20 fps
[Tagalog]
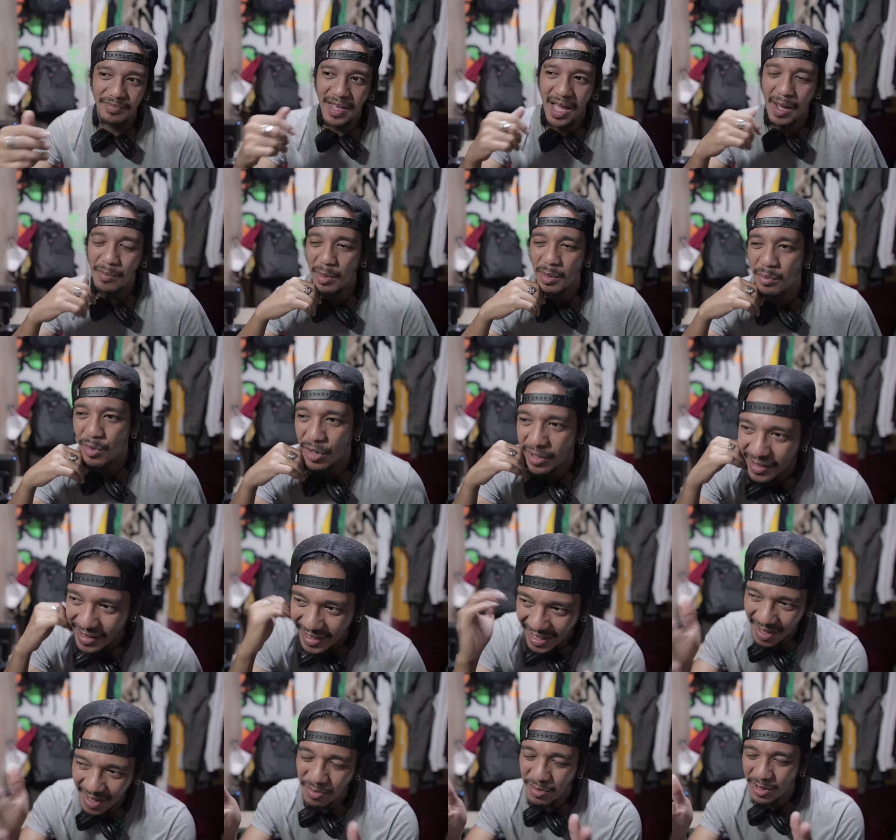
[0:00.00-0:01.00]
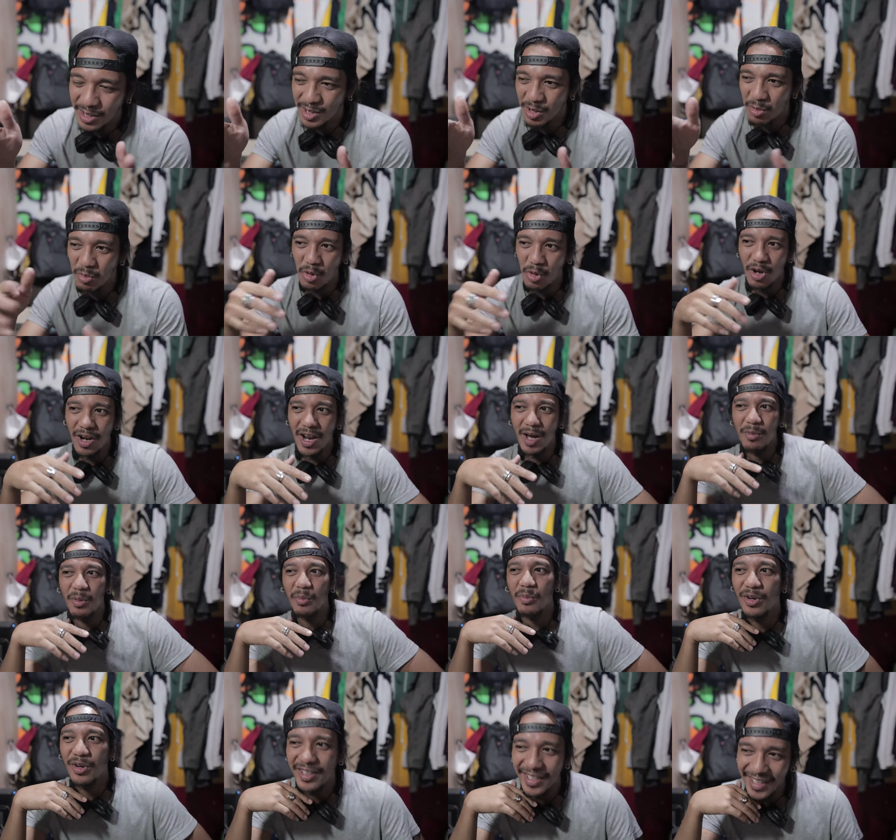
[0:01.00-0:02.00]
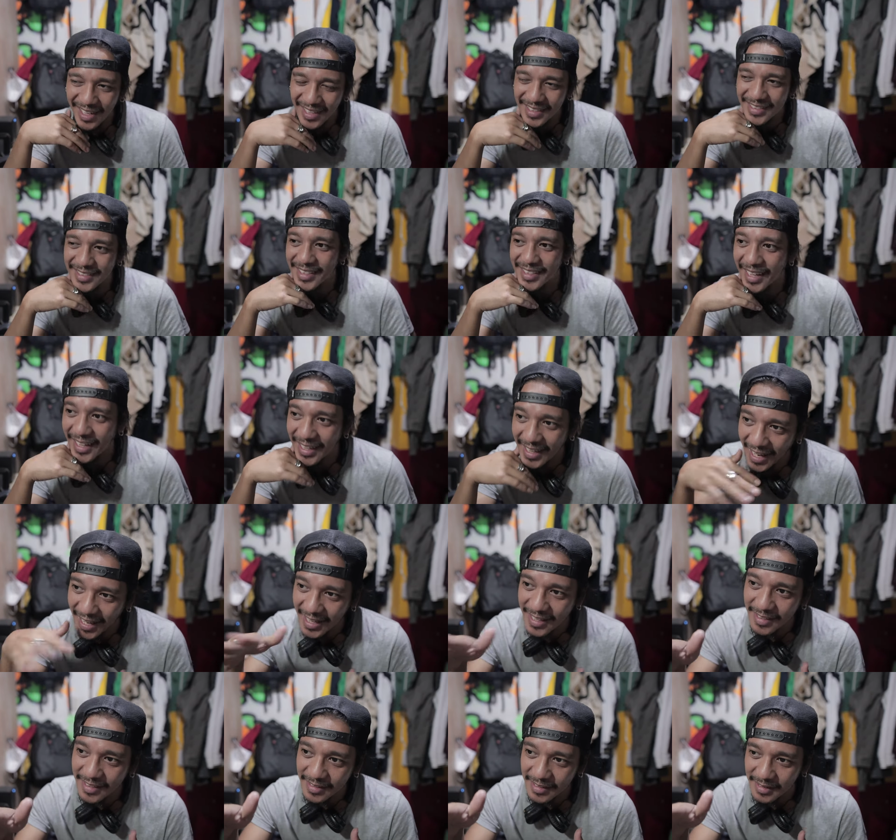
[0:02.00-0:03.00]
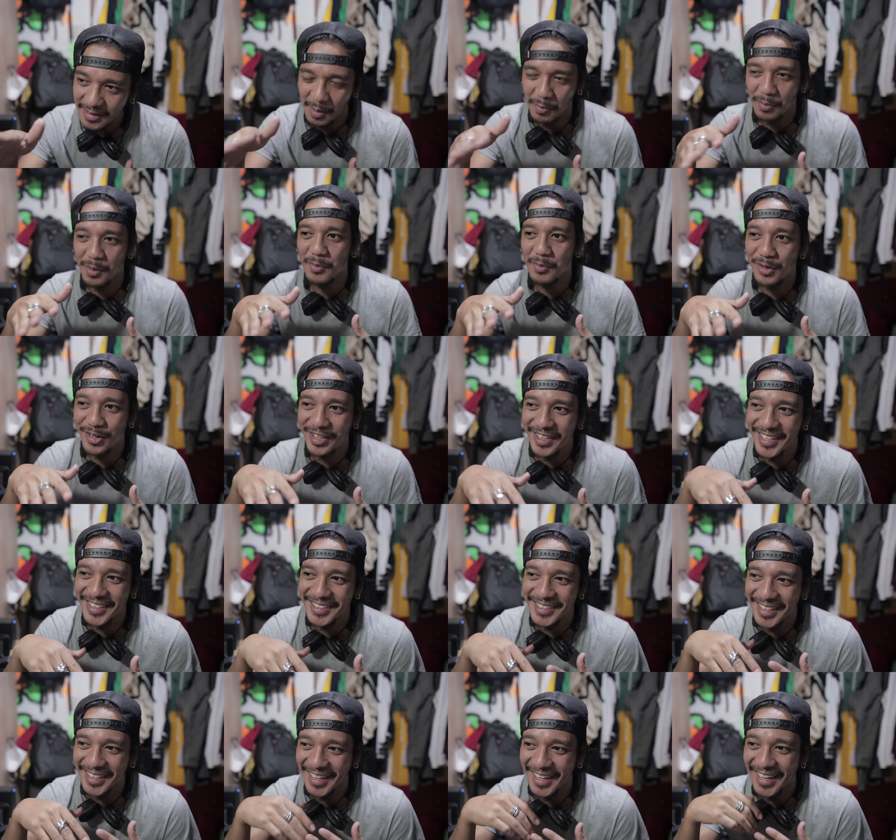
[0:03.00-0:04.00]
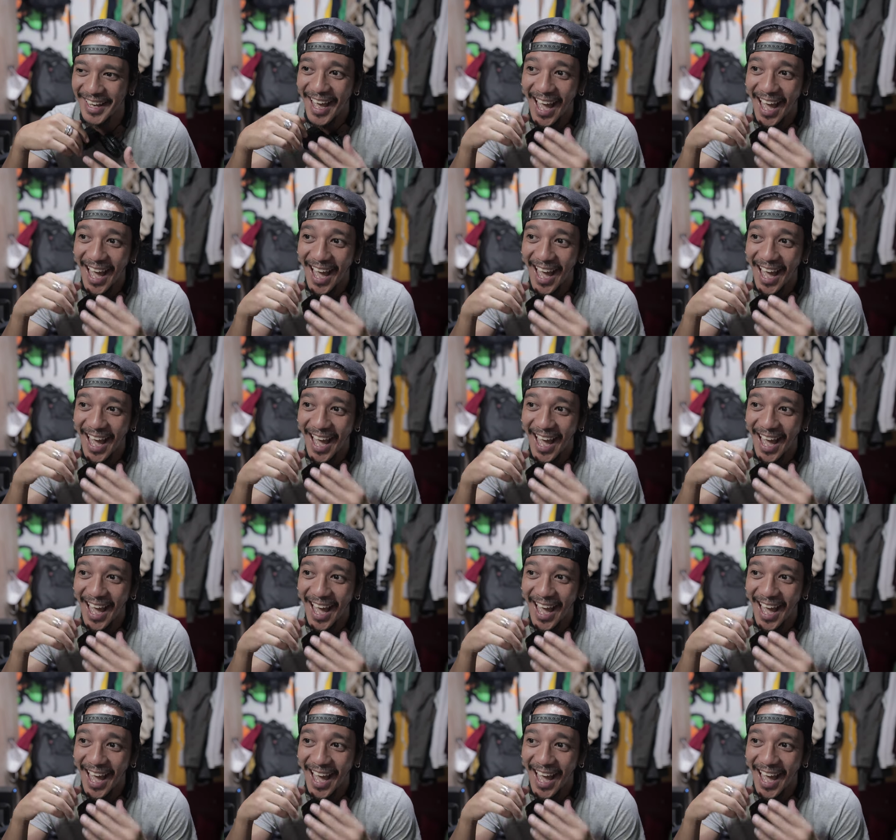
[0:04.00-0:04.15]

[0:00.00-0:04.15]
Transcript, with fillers: Happy birthday, first of all. Happy birthday, Stanan. Happy birthday, Stan.